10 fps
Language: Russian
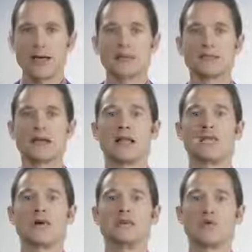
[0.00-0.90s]
Это
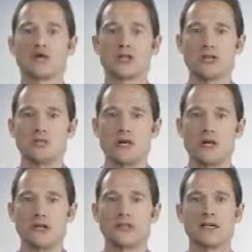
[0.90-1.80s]
стало возможным
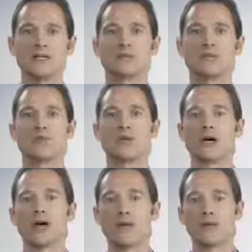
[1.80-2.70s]
за счет
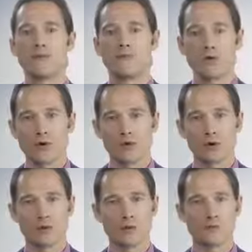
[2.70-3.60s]
уникальной
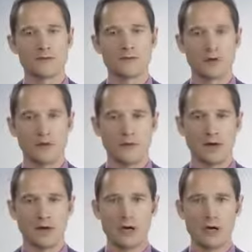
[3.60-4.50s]
формулы ритмов здоровья,
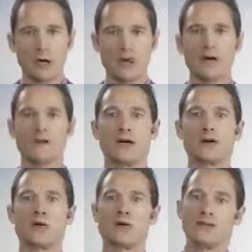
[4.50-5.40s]
в
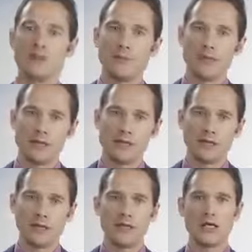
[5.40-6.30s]
которых витаминный
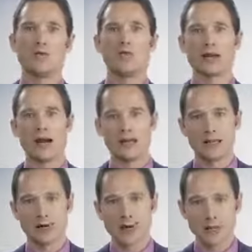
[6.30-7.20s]
и
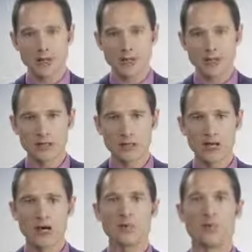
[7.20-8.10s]
минеральные комплексы
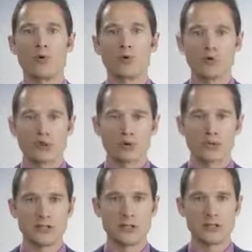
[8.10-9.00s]
полностью
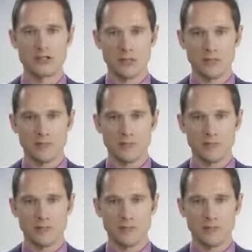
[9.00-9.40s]
разделены.